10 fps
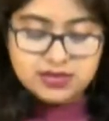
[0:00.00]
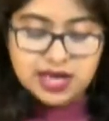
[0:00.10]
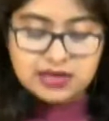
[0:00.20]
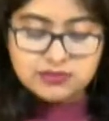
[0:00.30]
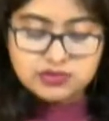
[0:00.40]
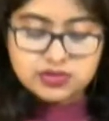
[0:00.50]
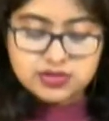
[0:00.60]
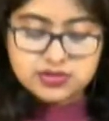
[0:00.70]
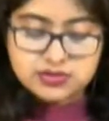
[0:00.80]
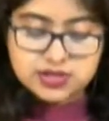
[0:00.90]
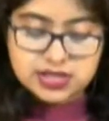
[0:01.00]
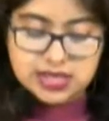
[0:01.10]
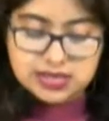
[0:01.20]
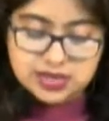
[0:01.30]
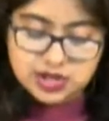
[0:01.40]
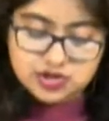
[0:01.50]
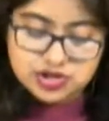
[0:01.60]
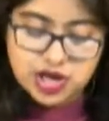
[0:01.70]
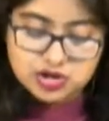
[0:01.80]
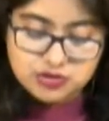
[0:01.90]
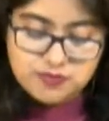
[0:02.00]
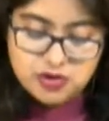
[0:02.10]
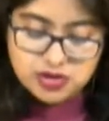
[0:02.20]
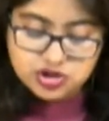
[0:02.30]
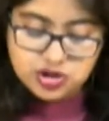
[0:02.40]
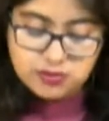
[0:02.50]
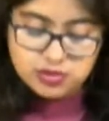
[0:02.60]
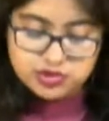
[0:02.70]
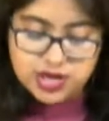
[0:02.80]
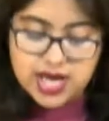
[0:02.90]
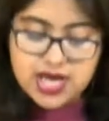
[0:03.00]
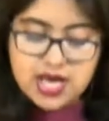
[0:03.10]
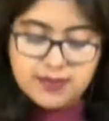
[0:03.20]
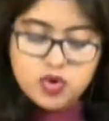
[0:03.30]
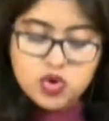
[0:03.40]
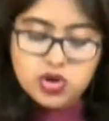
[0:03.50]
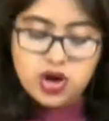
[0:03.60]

তার মূর্তিতে শ্রদ্ধা জানাতে এসে শাসক পক্ষের সমালোচনায় মুখর